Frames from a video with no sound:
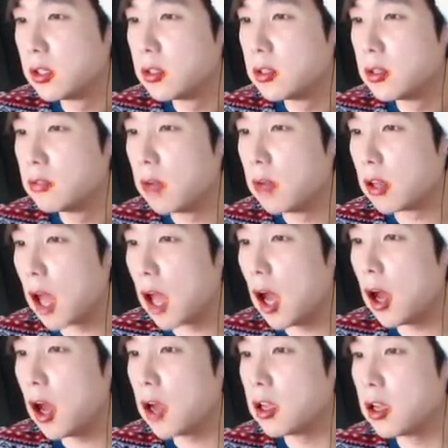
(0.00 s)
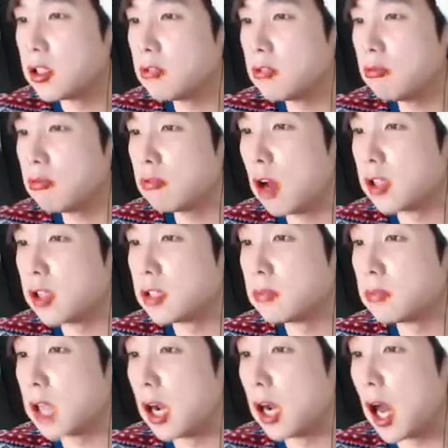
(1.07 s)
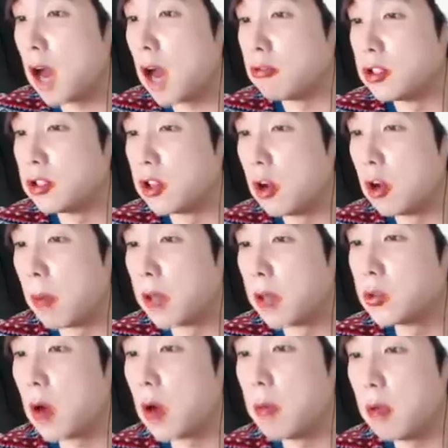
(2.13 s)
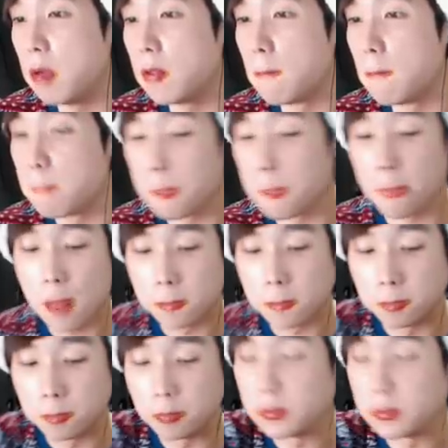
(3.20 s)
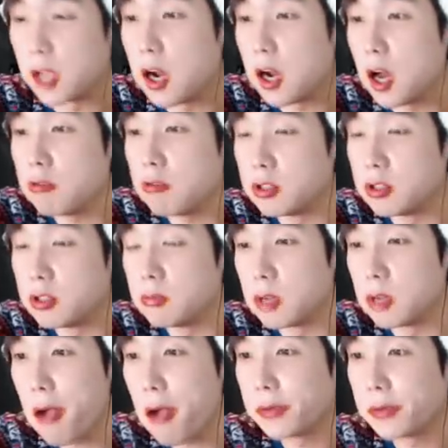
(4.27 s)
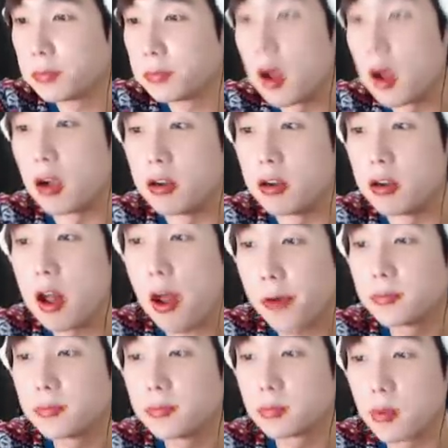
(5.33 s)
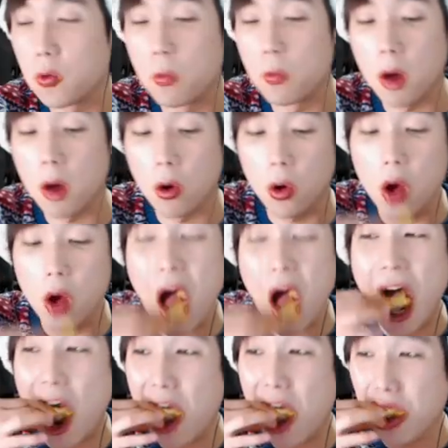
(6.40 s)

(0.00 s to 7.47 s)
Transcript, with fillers: 내가 당황한 게 친구들아 지금 잘 나가고 있어요 방송하면 음잘 나가고 있습니까 아 그래 고마워 아.